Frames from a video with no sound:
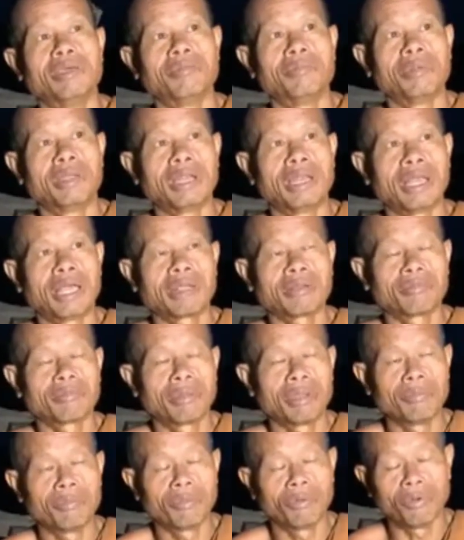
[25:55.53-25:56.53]
ไม่ได้ไป
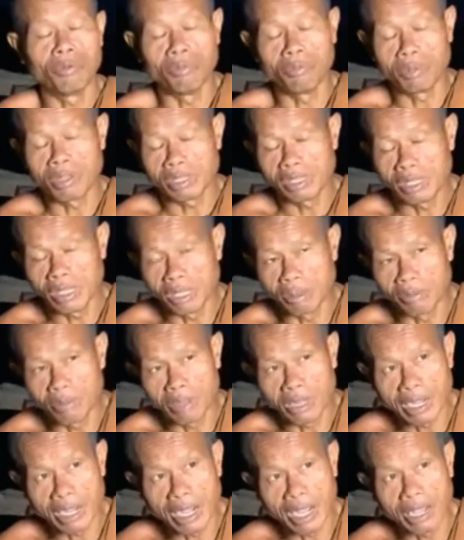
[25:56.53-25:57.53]
ลักไปป่นไป
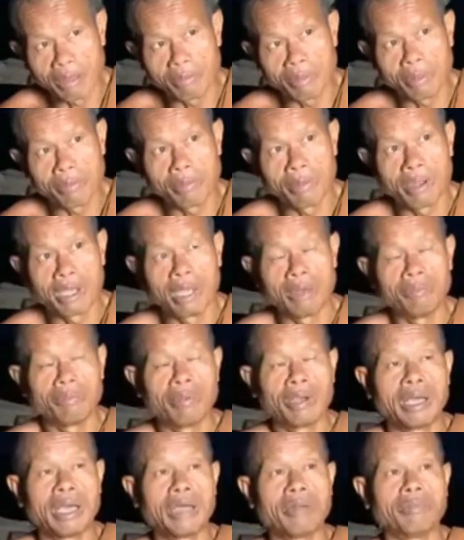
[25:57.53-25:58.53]
จี้ไปข่าไปป
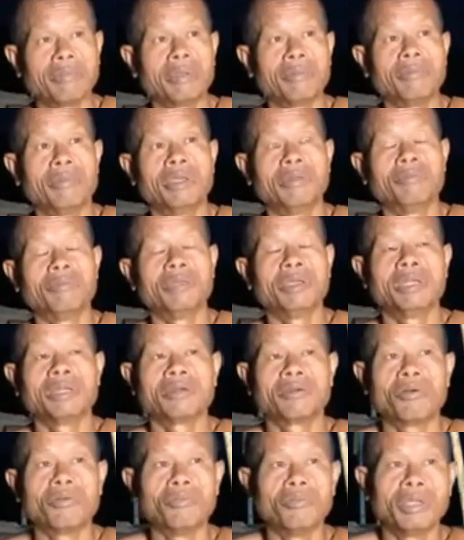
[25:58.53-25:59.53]
ระหารประหารไปเบียด
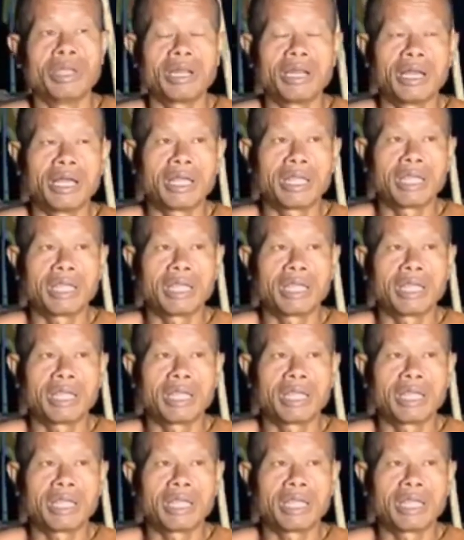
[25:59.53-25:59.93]
เบียนข่ม